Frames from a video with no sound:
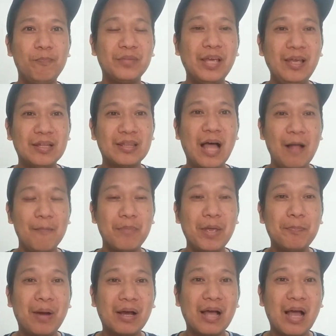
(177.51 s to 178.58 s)
kita, may
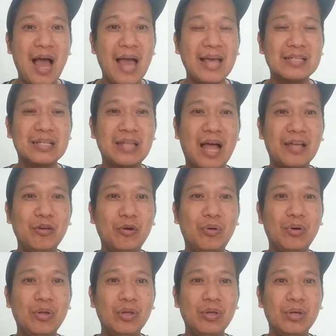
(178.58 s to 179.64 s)
pagkakaisa tayo.
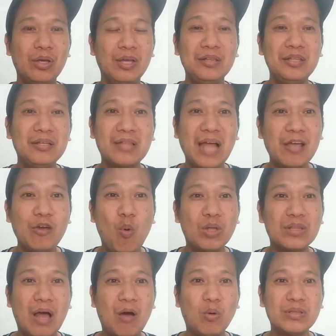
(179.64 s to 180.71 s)
Hindi tayo
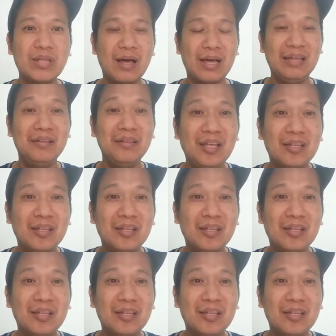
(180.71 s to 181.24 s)
watak-watak, hindi